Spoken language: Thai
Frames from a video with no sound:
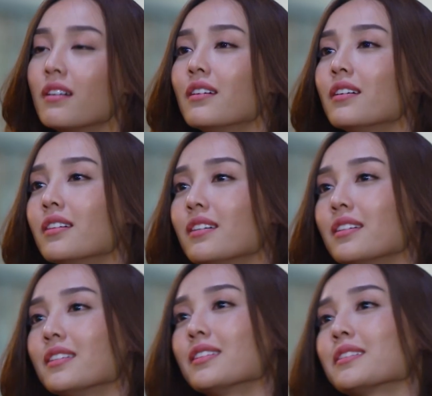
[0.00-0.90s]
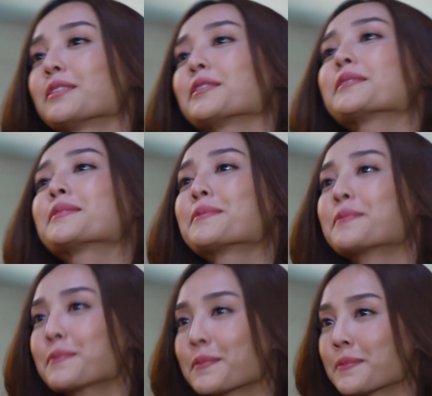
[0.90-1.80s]
ก็คือเผื่อ
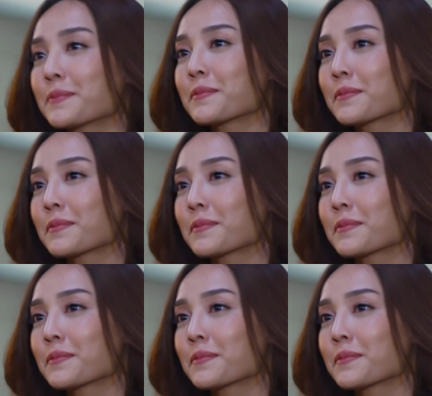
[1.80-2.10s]
ว่าจะมี